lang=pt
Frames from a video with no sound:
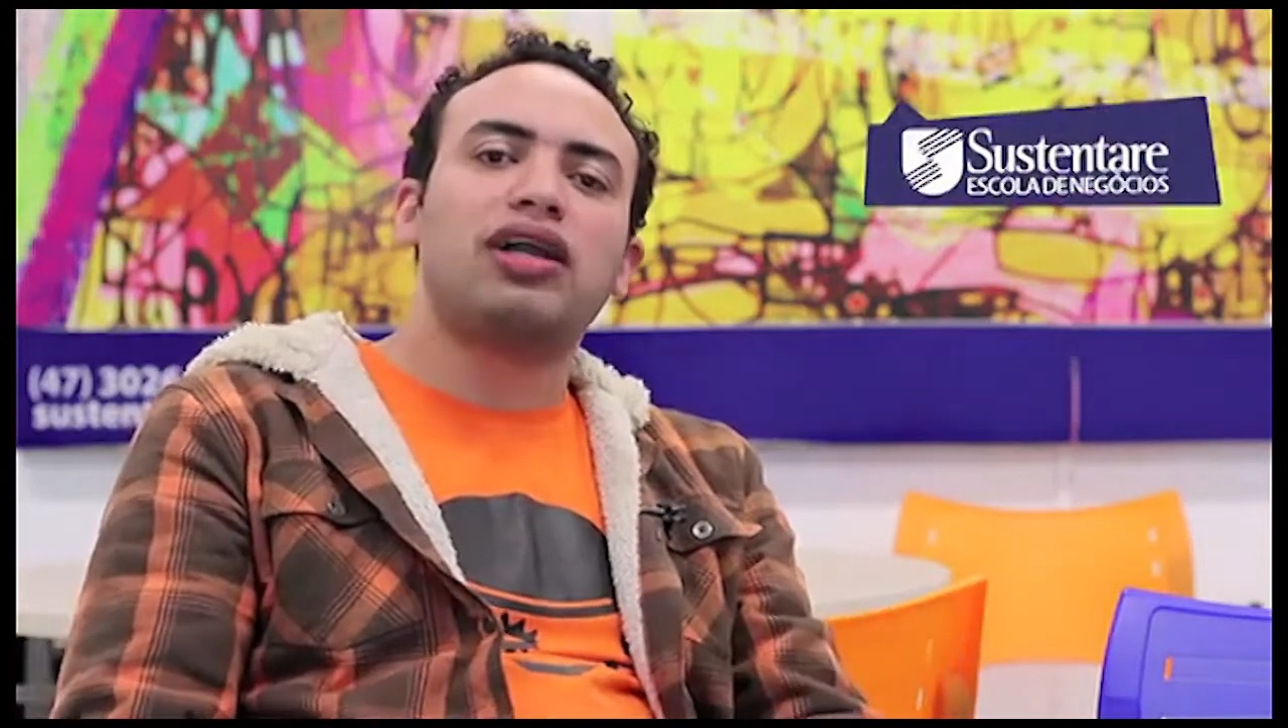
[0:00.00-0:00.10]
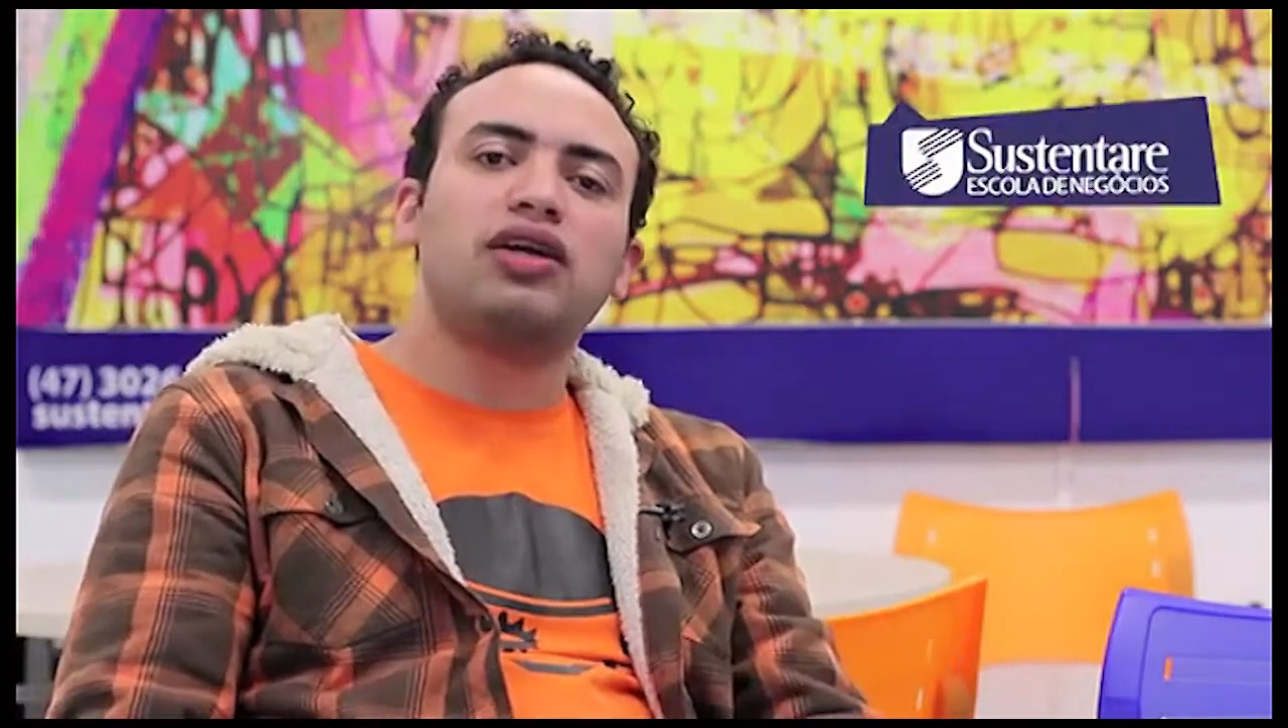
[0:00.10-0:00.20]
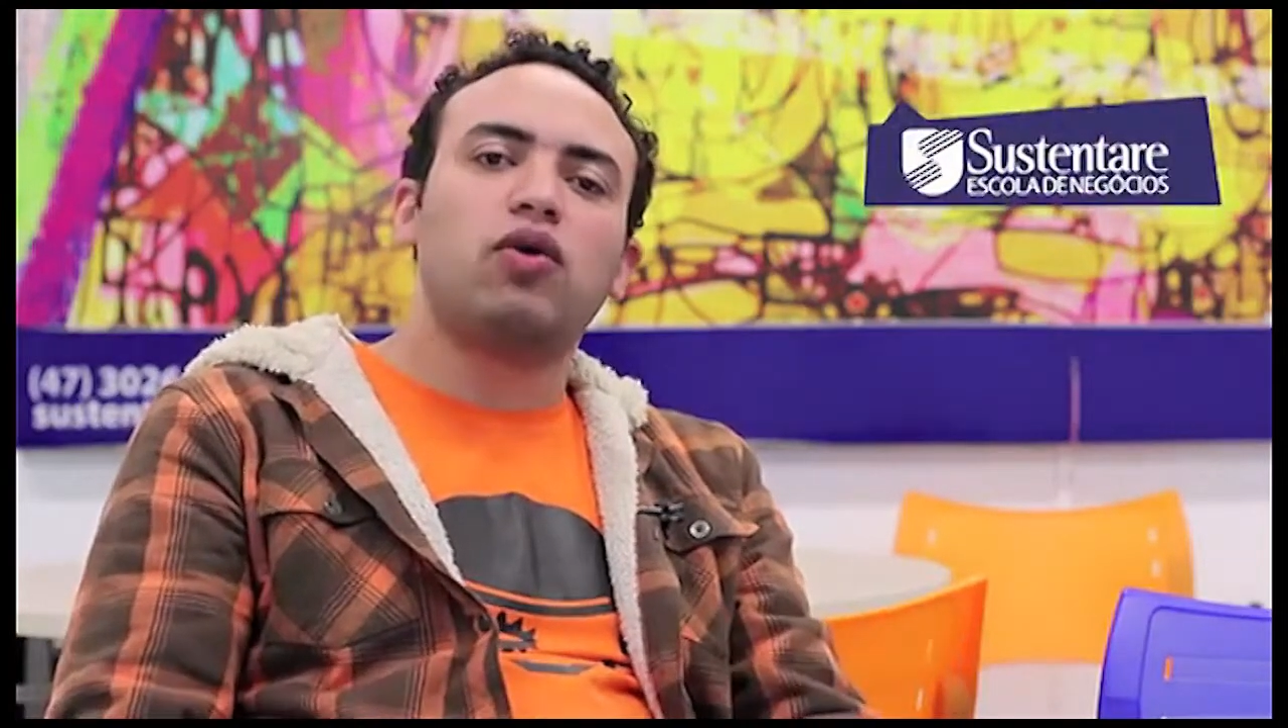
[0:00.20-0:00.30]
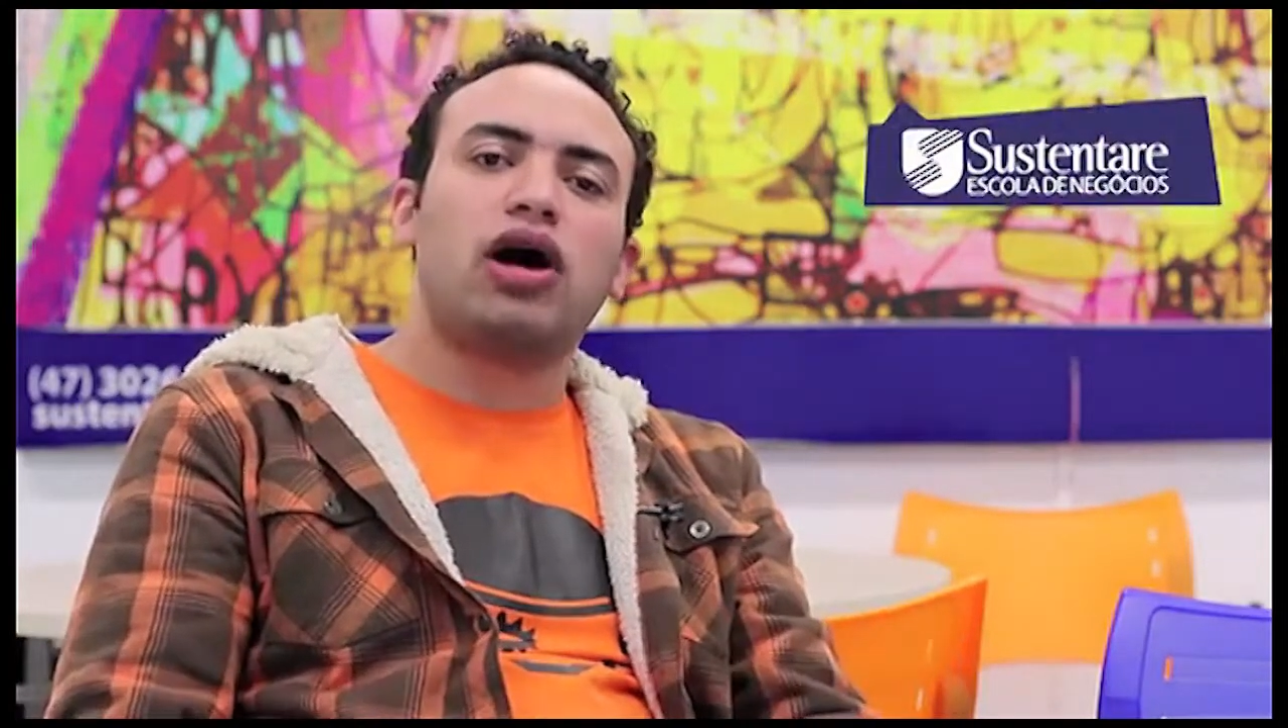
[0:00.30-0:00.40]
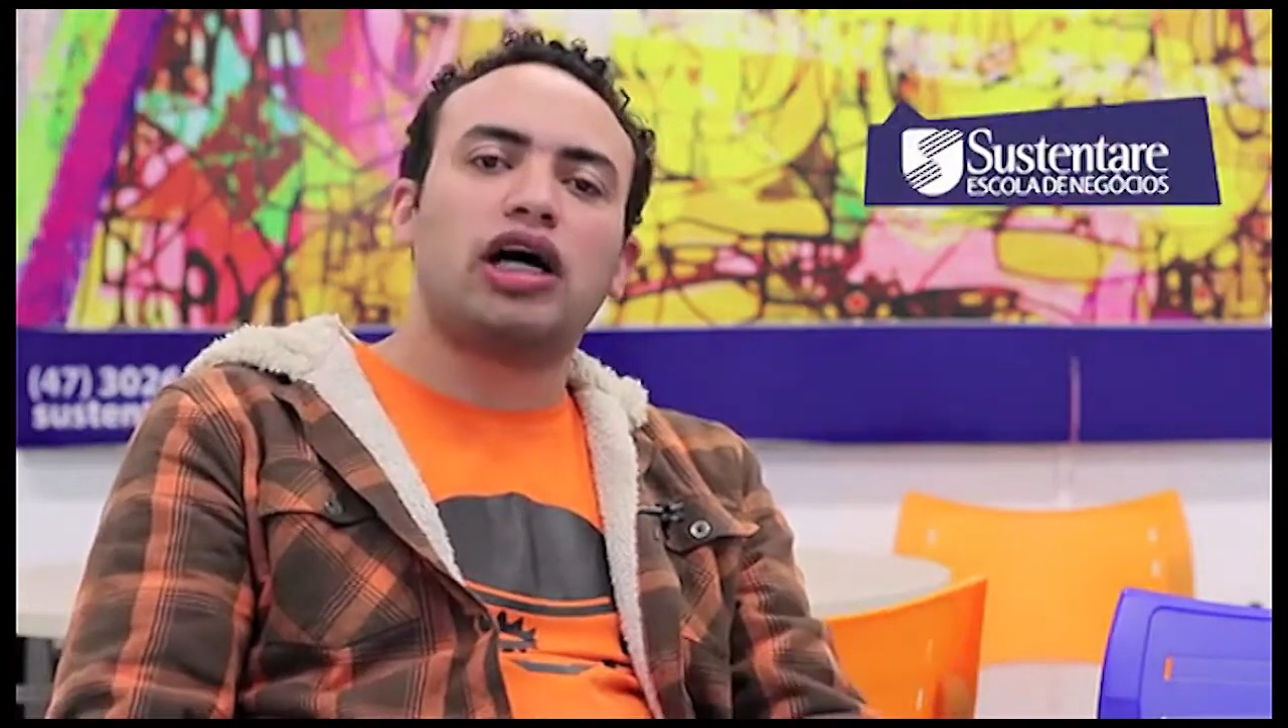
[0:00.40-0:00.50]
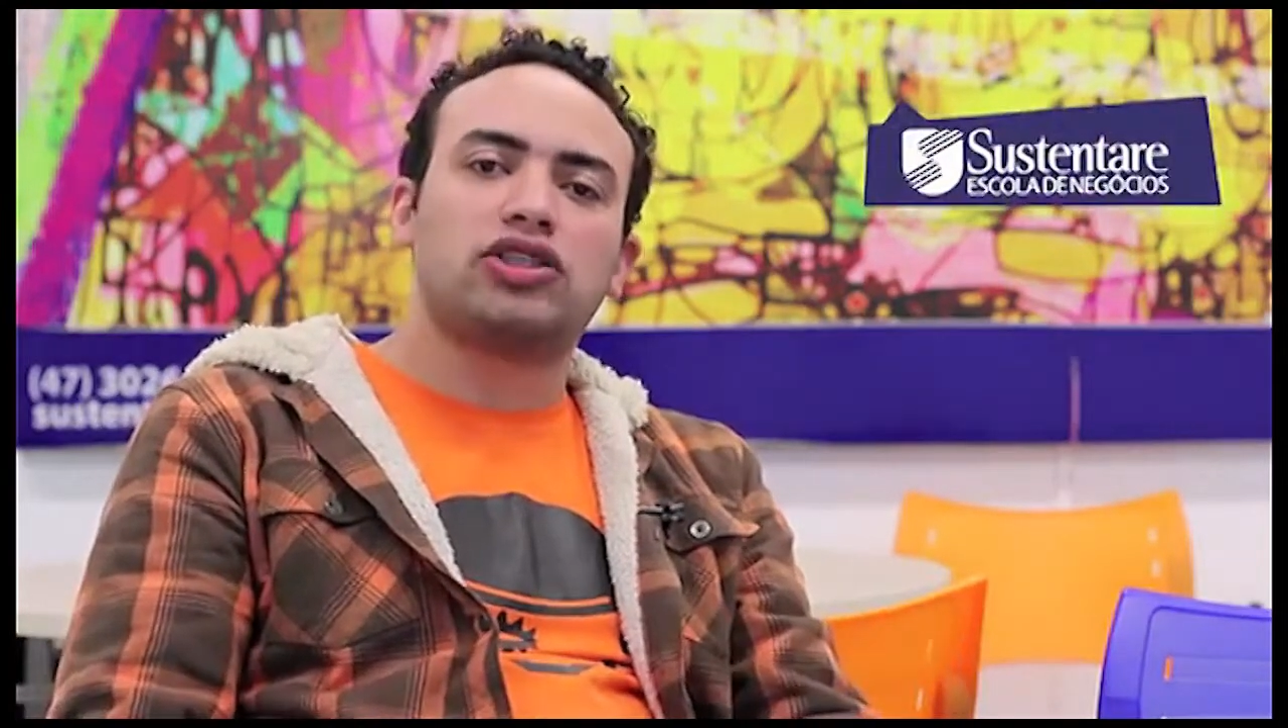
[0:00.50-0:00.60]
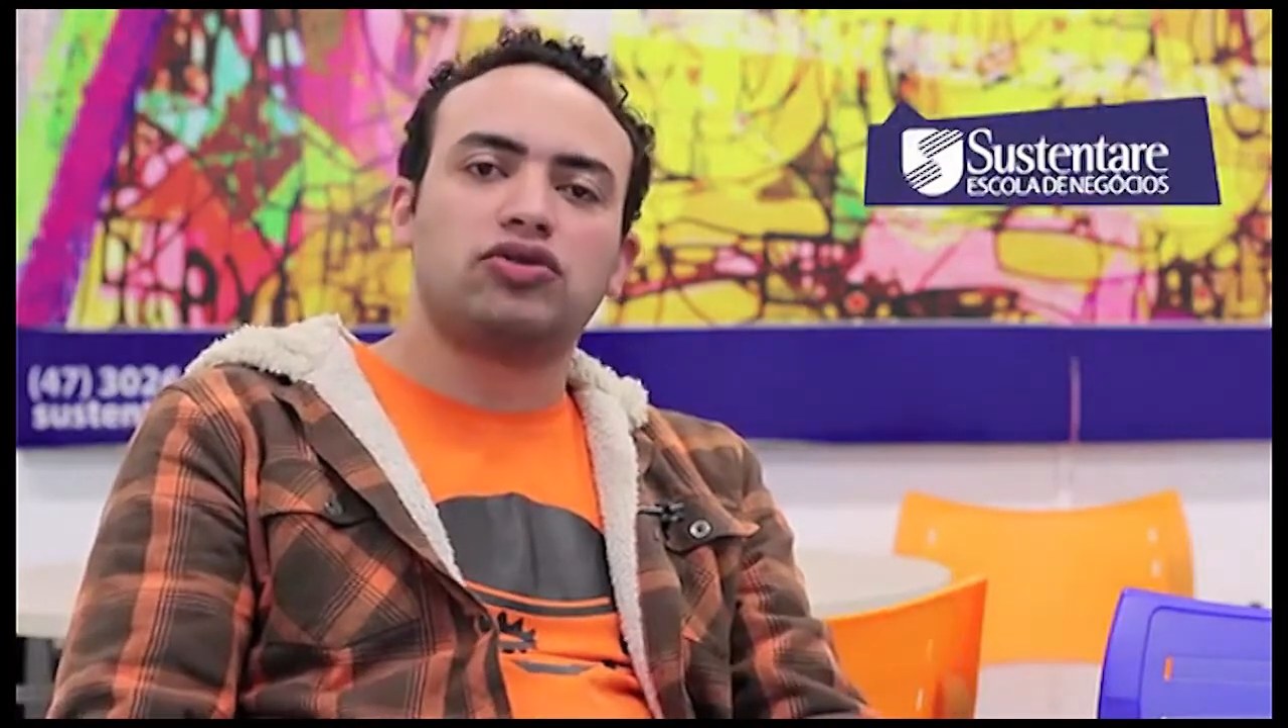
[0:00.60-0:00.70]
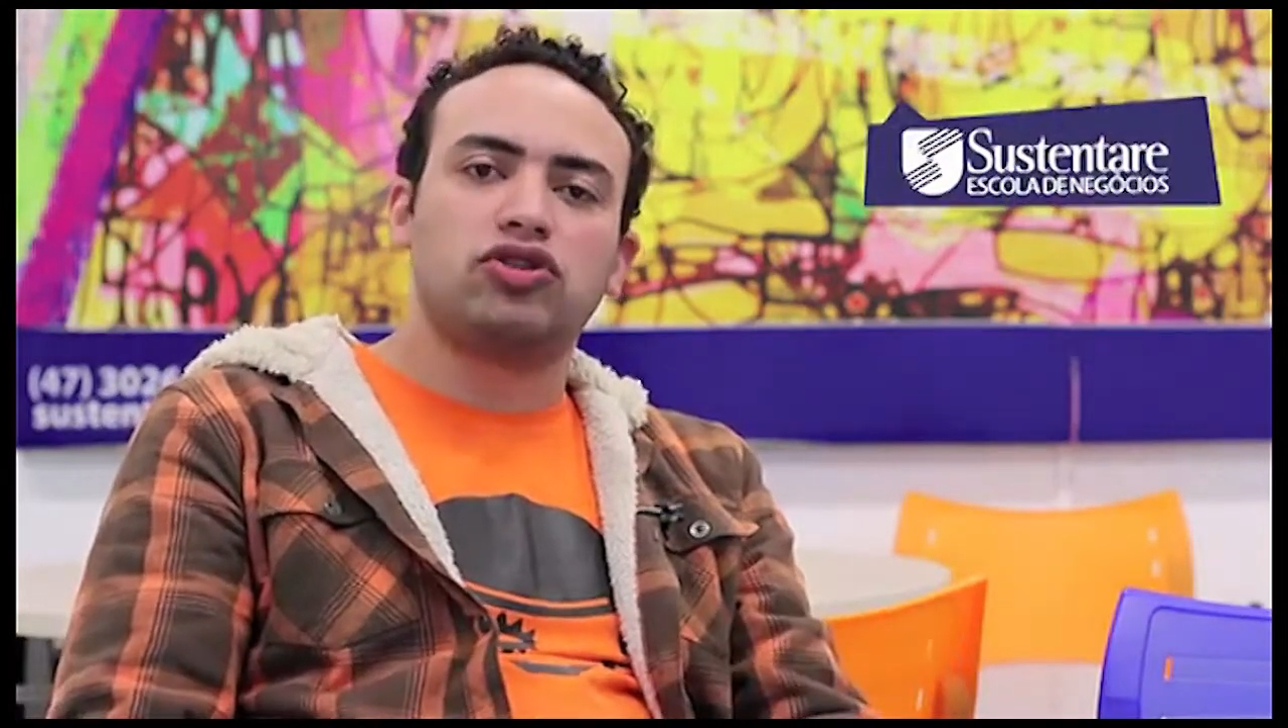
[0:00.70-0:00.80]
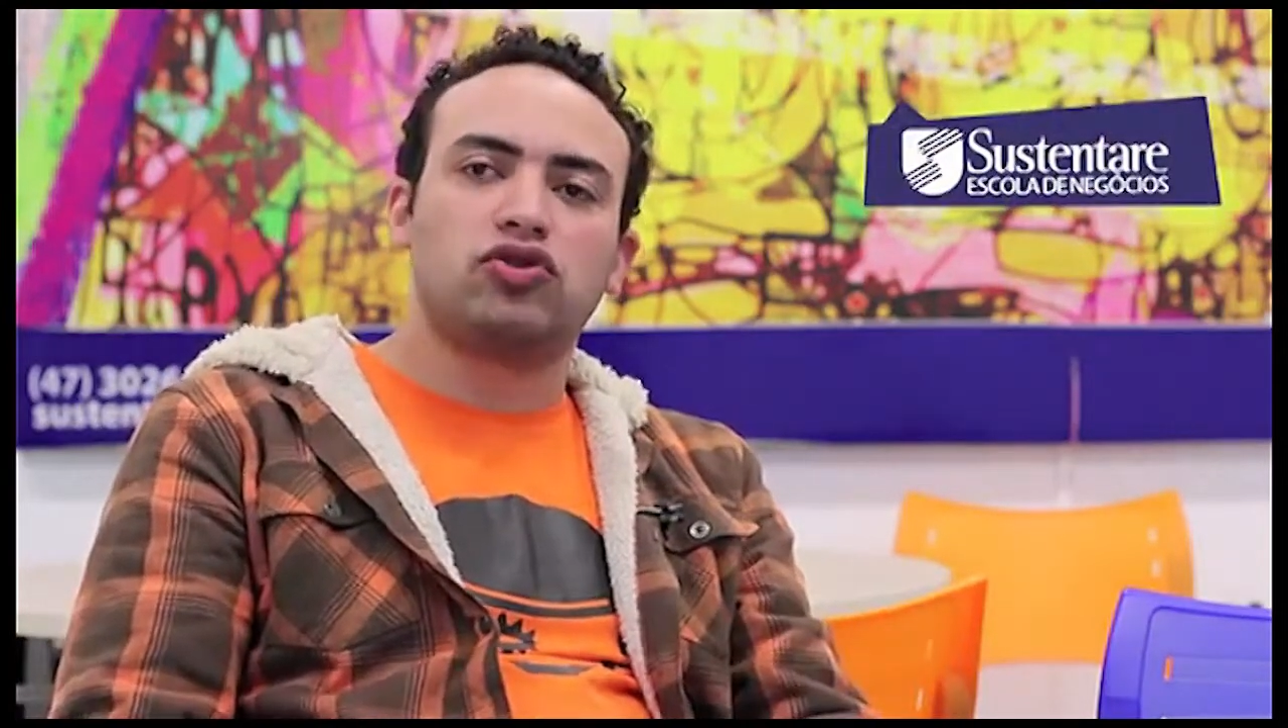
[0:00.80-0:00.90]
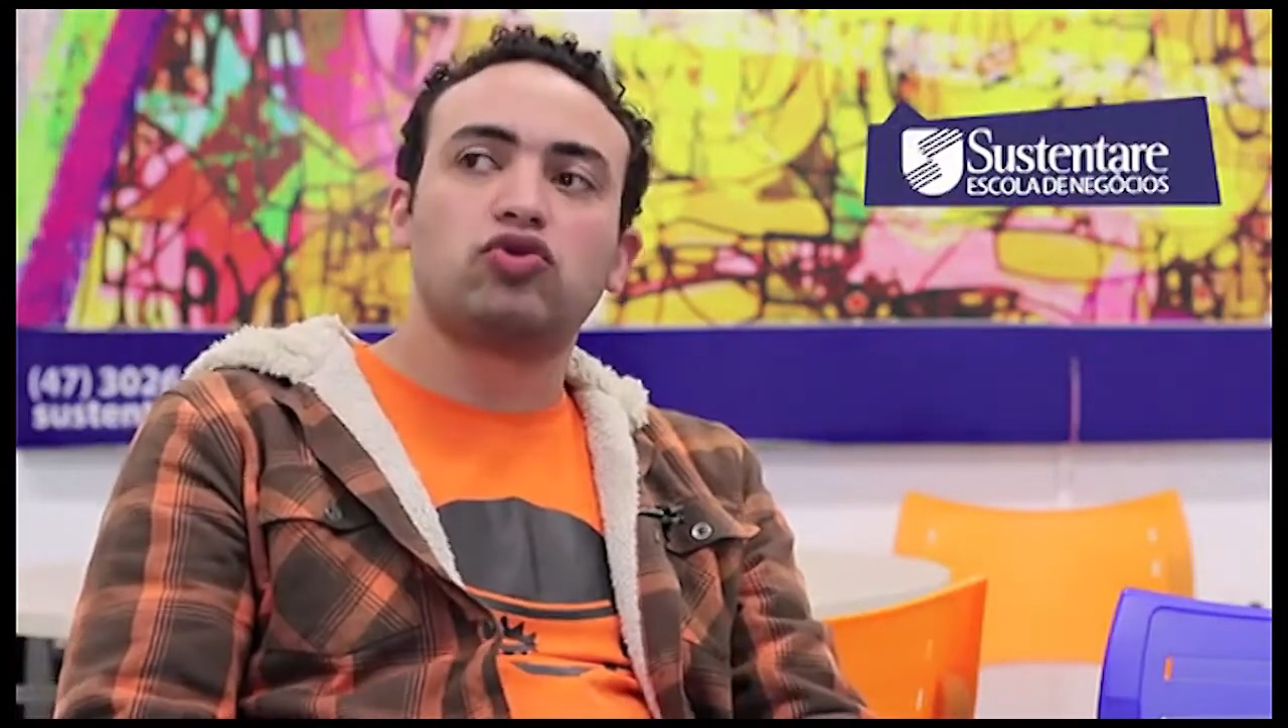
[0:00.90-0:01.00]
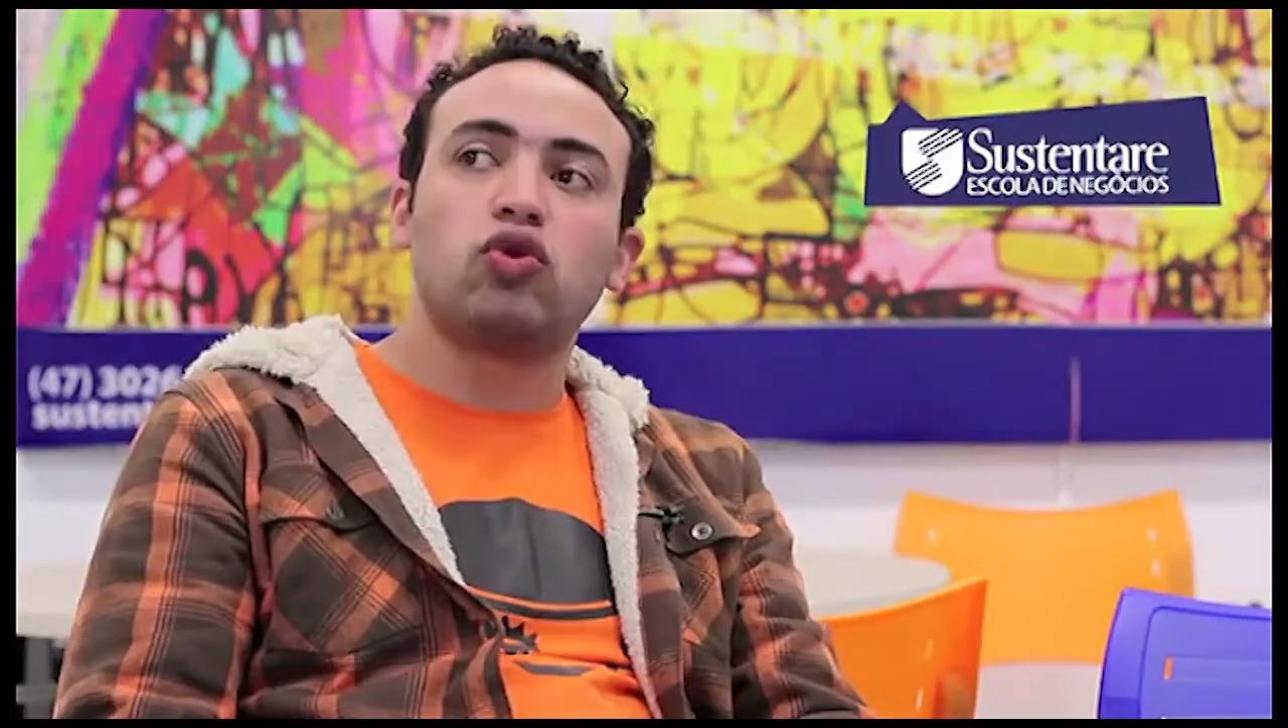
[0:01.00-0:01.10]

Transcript: linguagem onde